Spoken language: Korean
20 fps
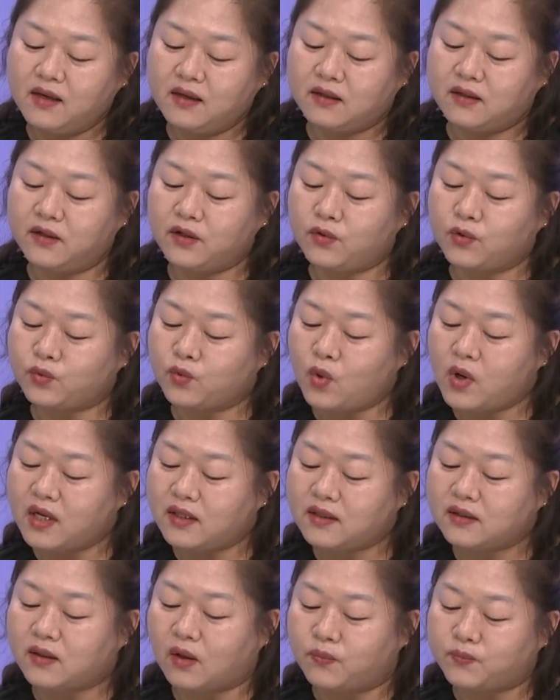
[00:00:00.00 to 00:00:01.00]
그리고 또
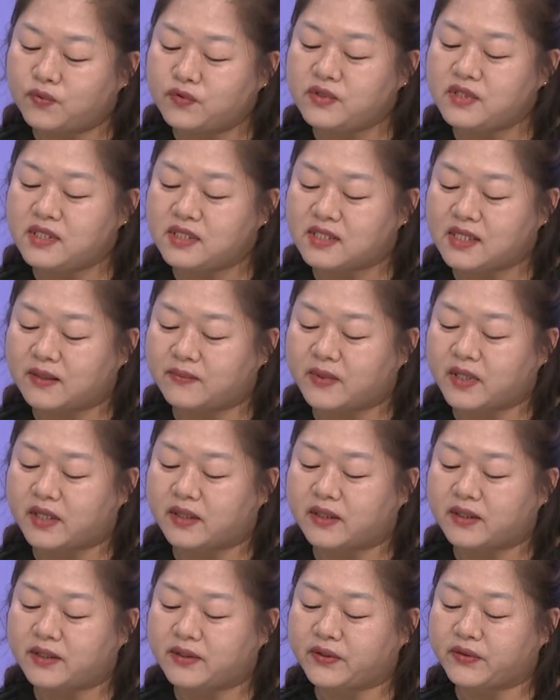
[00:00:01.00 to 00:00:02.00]
하나
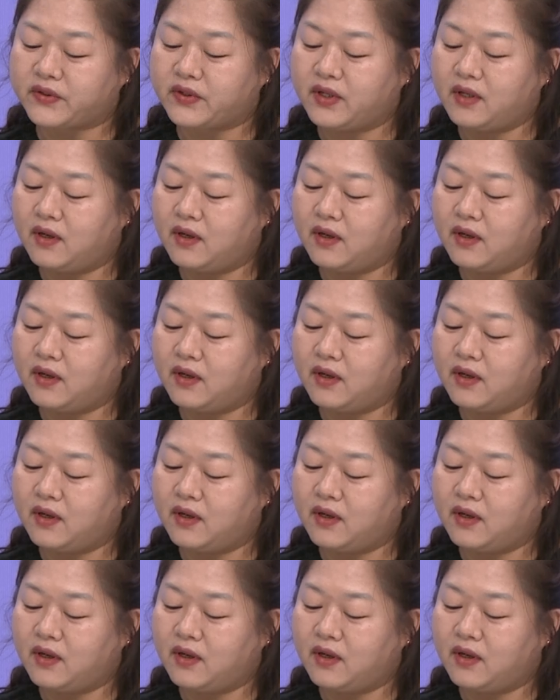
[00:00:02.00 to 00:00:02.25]
덧붙이자면